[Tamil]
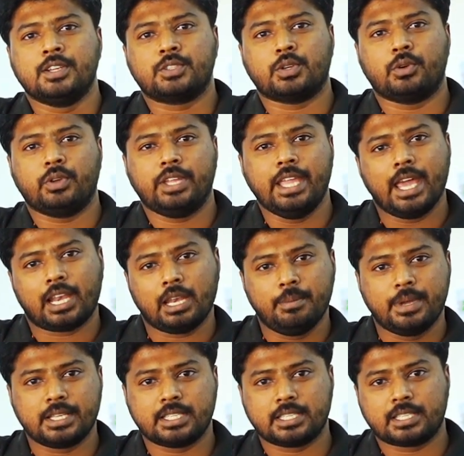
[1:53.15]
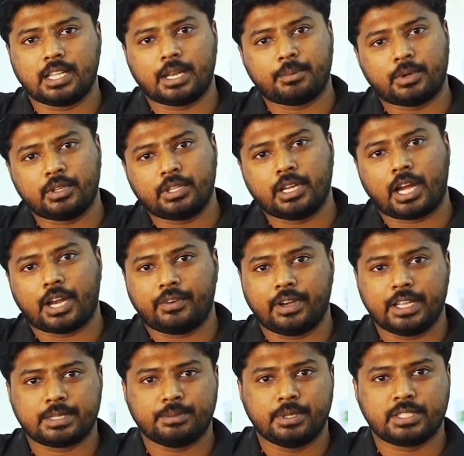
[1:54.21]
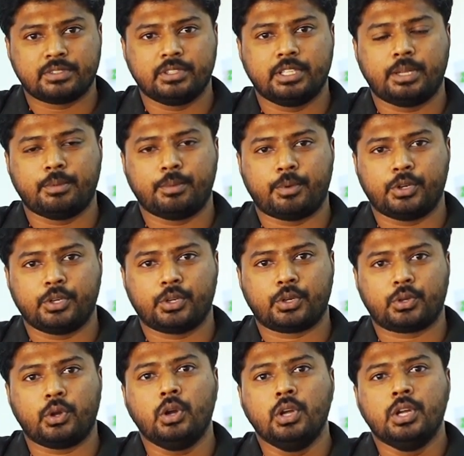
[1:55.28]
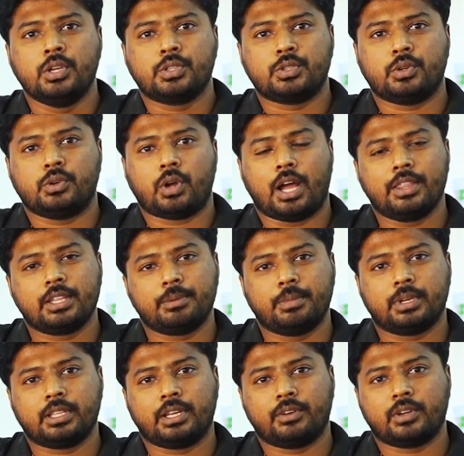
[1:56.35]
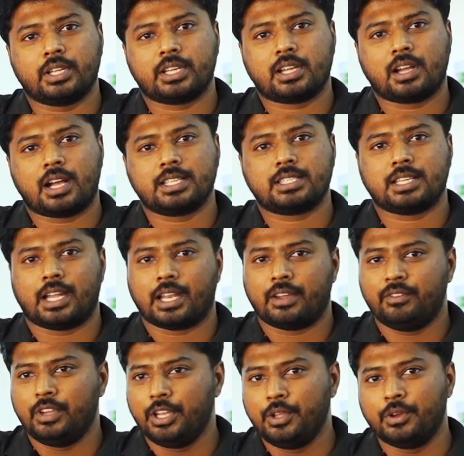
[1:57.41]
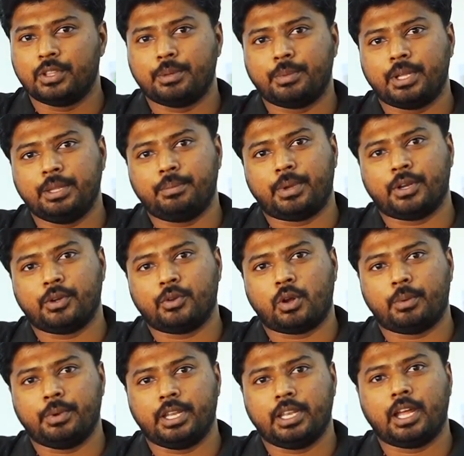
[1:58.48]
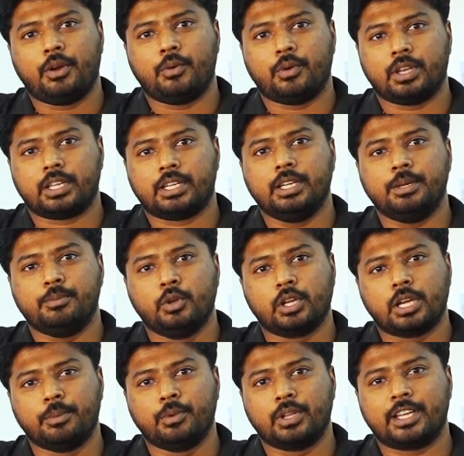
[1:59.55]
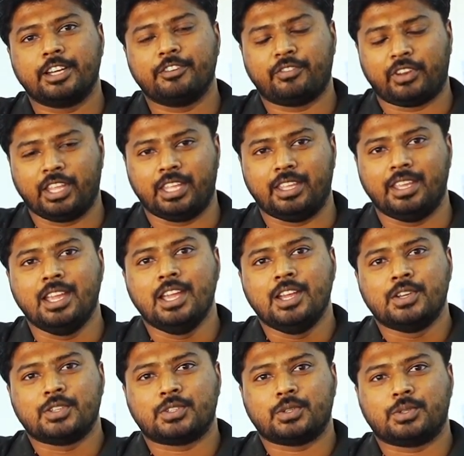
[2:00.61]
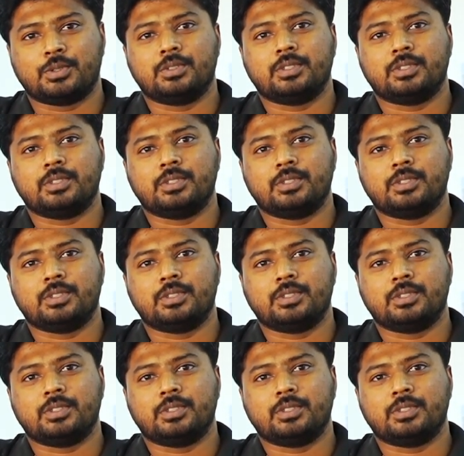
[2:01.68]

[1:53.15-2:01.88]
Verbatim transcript: ஸோ இயர்லி பேசிஸில் நம்ம வந்து அட்வர்டைஸ்மெண்ட்ஸ் வந்து நம்ம போட்டுட்ருக்கோம் ஸோ அதுக்கு மட்டும்தான் உங்களுக்கு காசு ஆனால் வீடியோ இந்த மாதிரி பண்ணணும் அப்படின்னா உங்களுக்கு முழுக்க முழுக்க ஃப்ரீ ஸோ